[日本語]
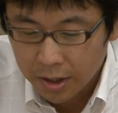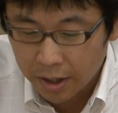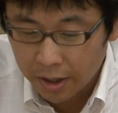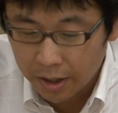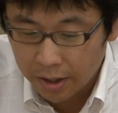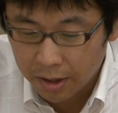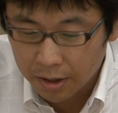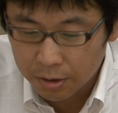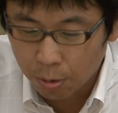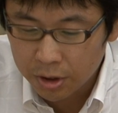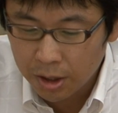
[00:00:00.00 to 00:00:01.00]

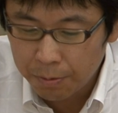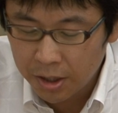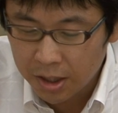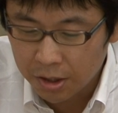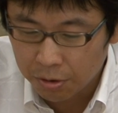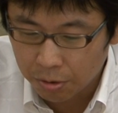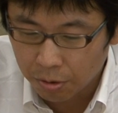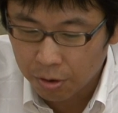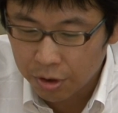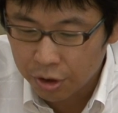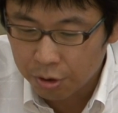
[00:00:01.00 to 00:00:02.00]
えー、読者プレゼントと
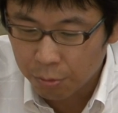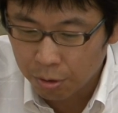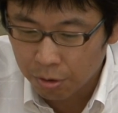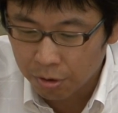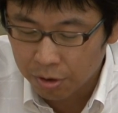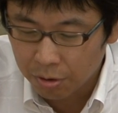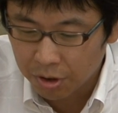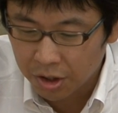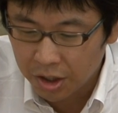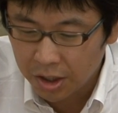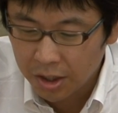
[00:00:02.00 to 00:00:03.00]
いうものの
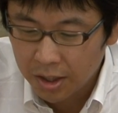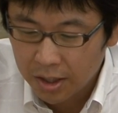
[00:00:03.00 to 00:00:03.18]
時に、